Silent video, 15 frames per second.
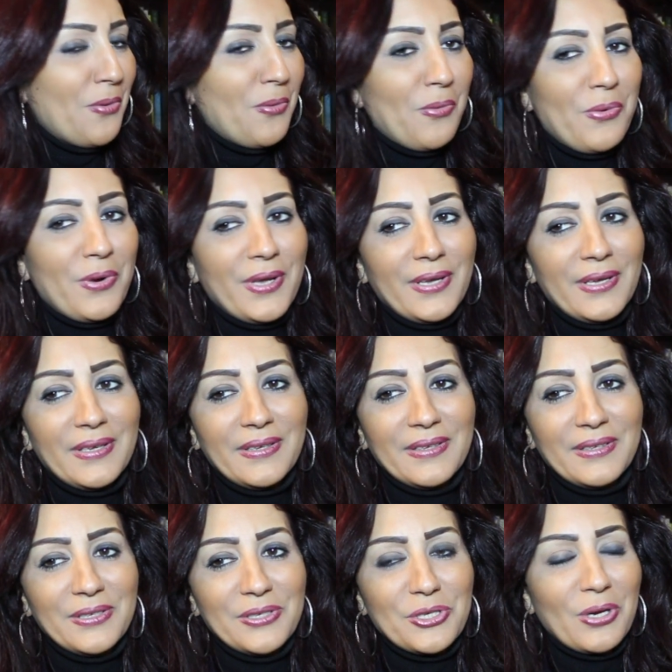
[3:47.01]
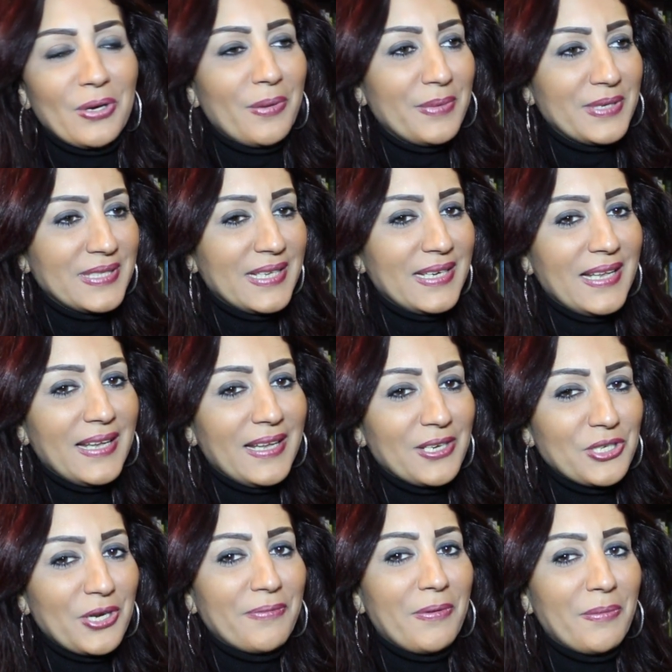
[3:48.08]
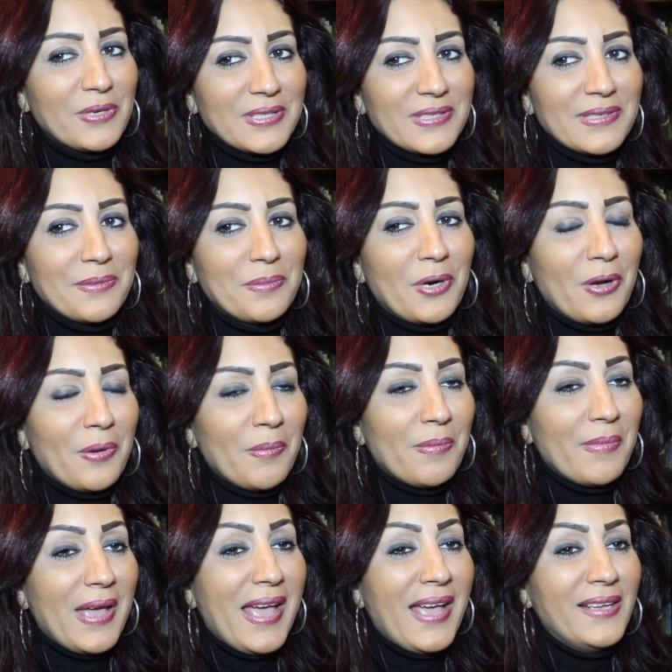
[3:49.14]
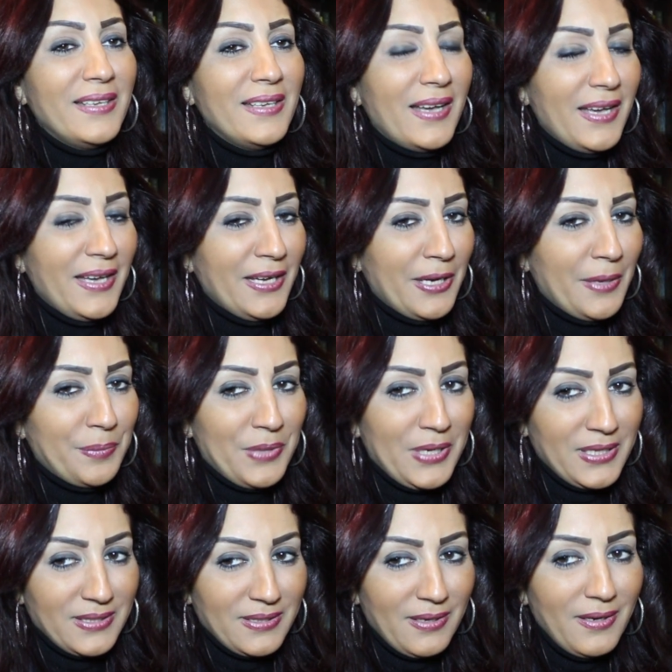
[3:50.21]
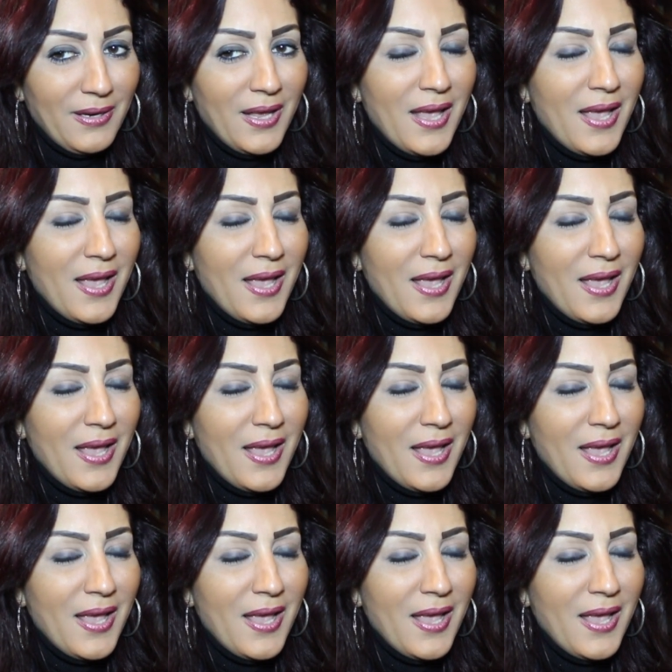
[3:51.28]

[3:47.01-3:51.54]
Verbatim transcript: وان شاء الله باذن الله انا شايفه مصر برغم اي حاجه بتحصل